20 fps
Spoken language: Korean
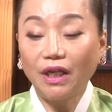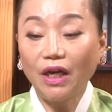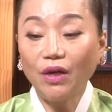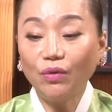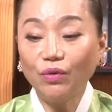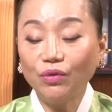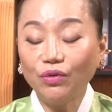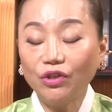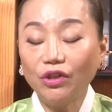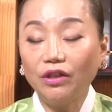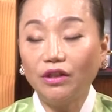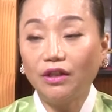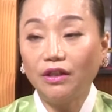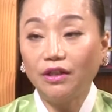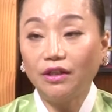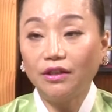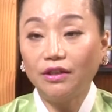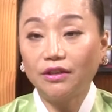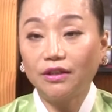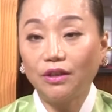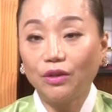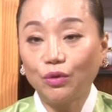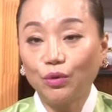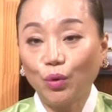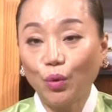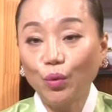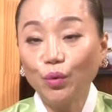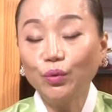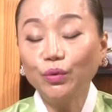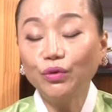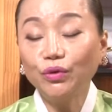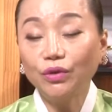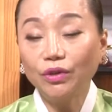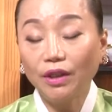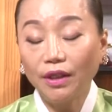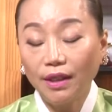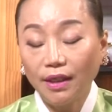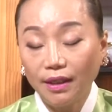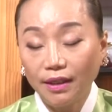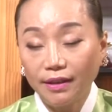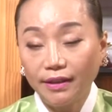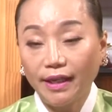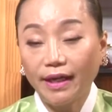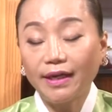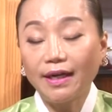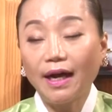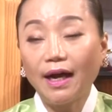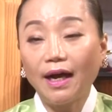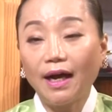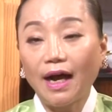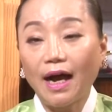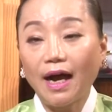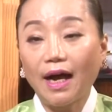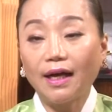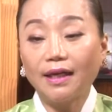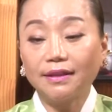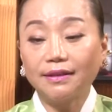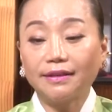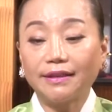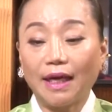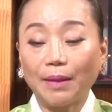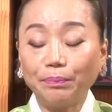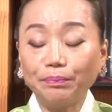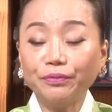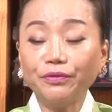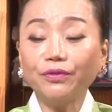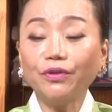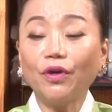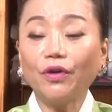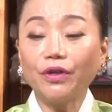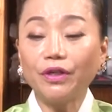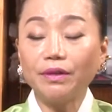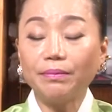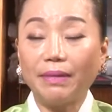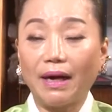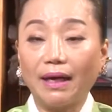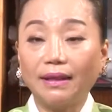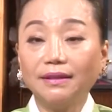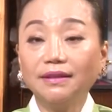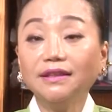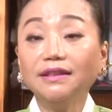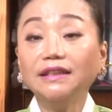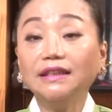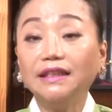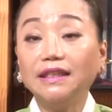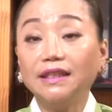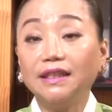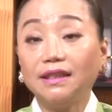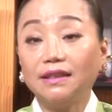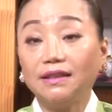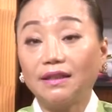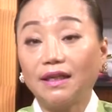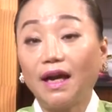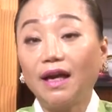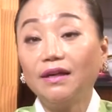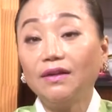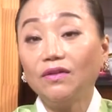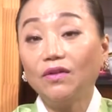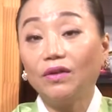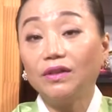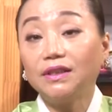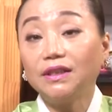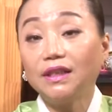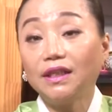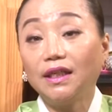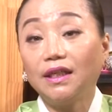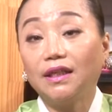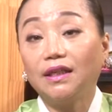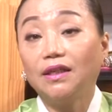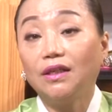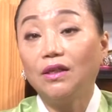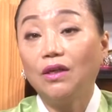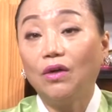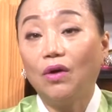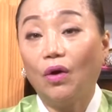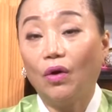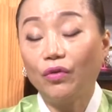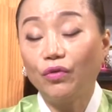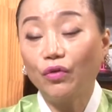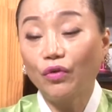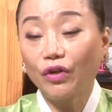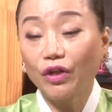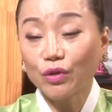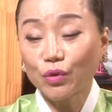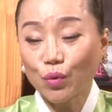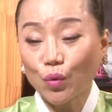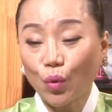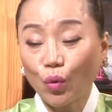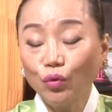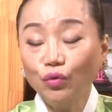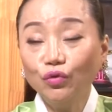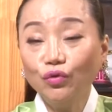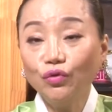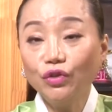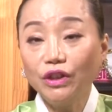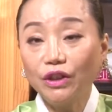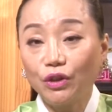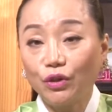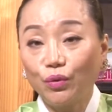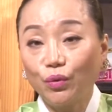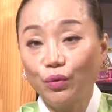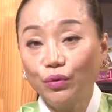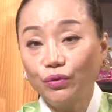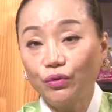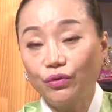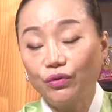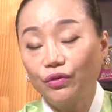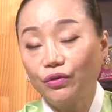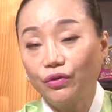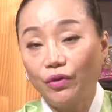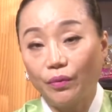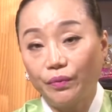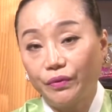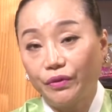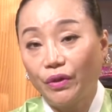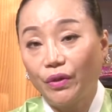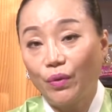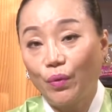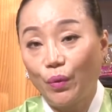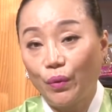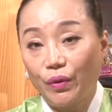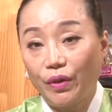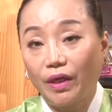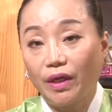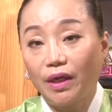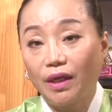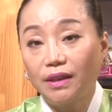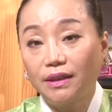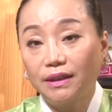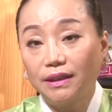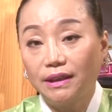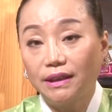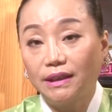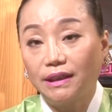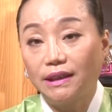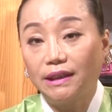해운을 이제 좋은 내가 나쁜 거를 막는 일을 하는 거지 어떻게 좋은 운이 들어올 수는 없어요. 그때까지는.